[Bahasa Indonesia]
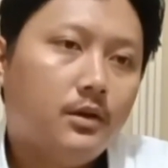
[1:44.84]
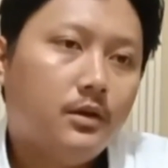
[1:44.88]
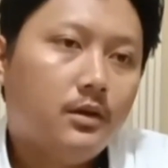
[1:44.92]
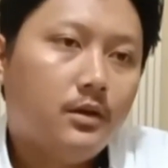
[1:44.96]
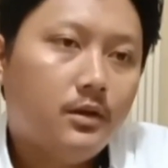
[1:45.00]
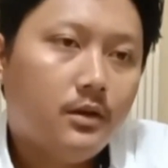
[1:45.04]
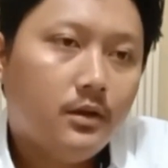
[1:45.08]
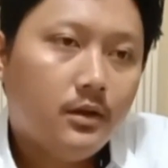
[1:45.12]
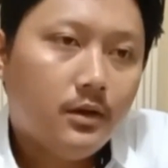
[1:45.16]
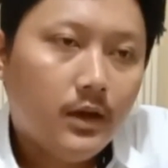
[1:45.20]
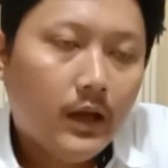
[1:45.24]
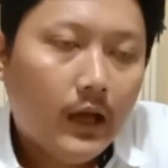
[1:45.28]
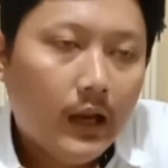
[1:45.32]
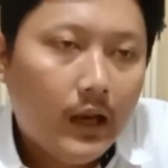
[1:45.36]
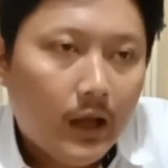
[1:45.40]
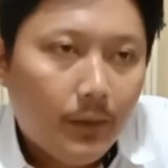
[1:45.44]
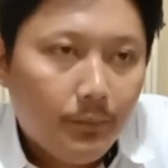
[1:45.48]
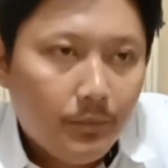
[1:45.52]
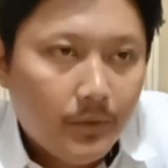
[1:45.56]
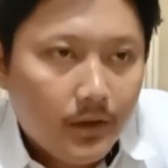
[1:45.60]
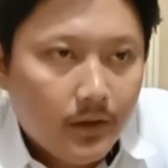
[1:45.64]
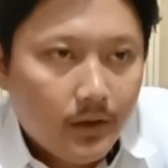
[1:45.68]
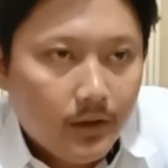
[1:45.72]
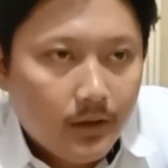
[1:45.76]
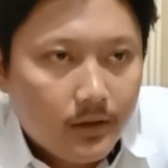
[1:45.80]
oleh
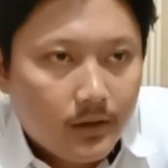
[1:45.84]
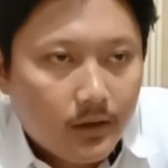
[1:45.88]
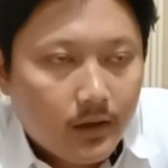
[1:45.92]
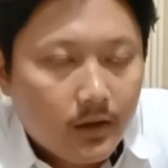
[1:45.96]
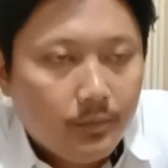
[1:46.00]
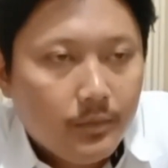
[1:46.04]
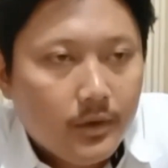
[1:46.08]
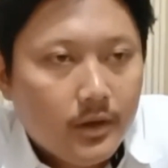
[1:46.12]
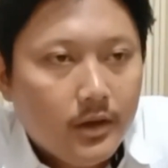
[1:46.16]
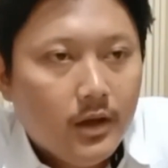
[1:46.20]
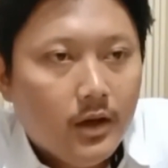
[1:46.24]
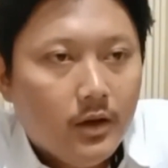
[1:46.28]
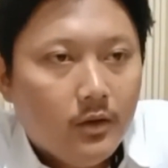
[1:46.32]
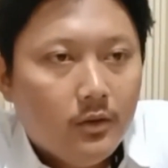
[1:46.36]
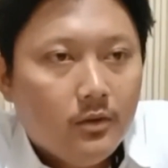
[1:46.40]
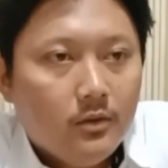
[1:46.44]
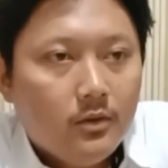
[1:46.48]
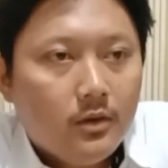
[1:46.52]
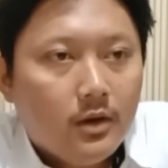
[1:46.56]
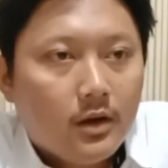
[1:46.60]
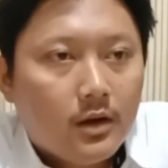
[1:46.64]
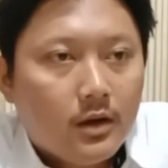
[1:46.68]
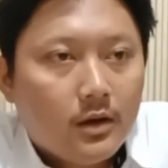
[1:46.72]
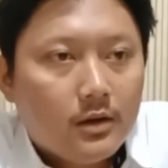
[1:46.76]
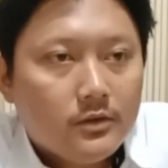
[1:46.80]
lebih juga
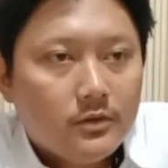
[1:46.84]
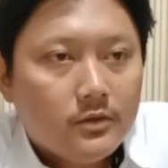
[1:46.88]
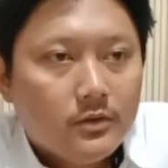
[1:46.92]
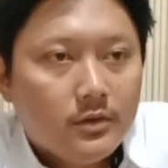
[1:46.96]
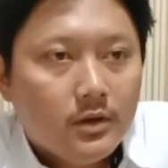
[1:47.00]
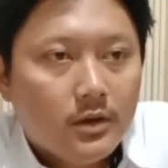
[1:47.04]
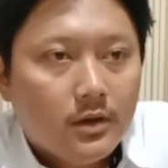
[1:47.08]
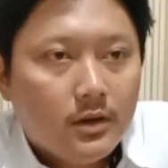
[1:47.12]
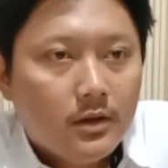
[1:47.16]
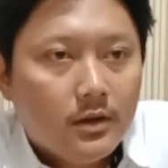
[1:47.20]
untuk